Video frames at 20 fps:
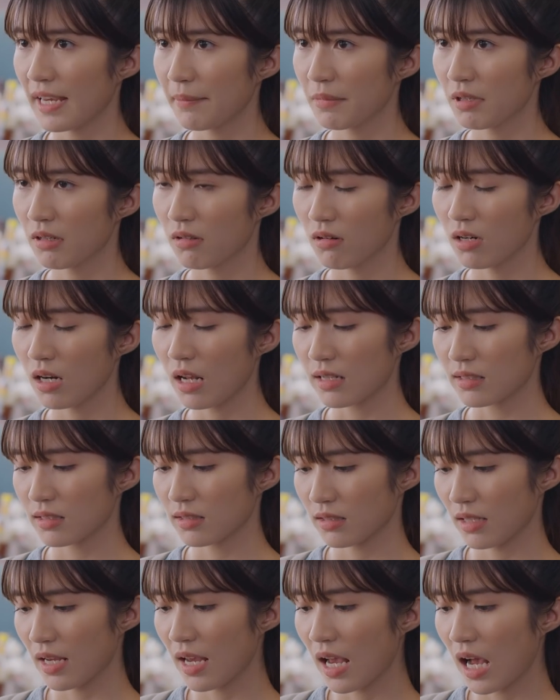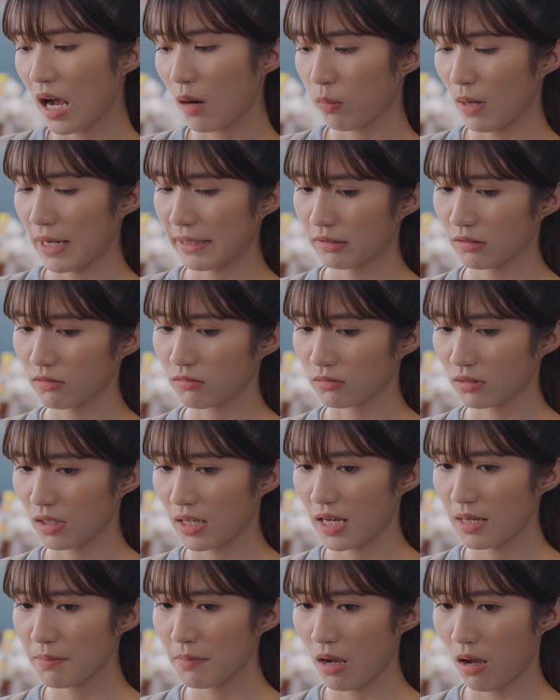em hứa là sẽ học hành tử
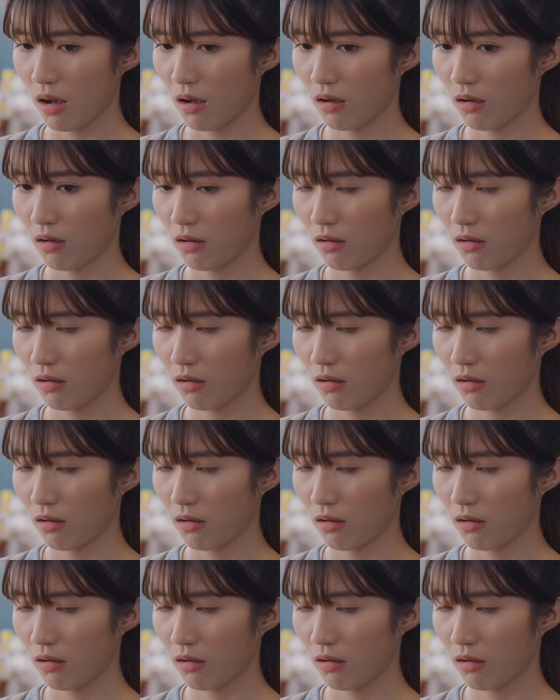tế mà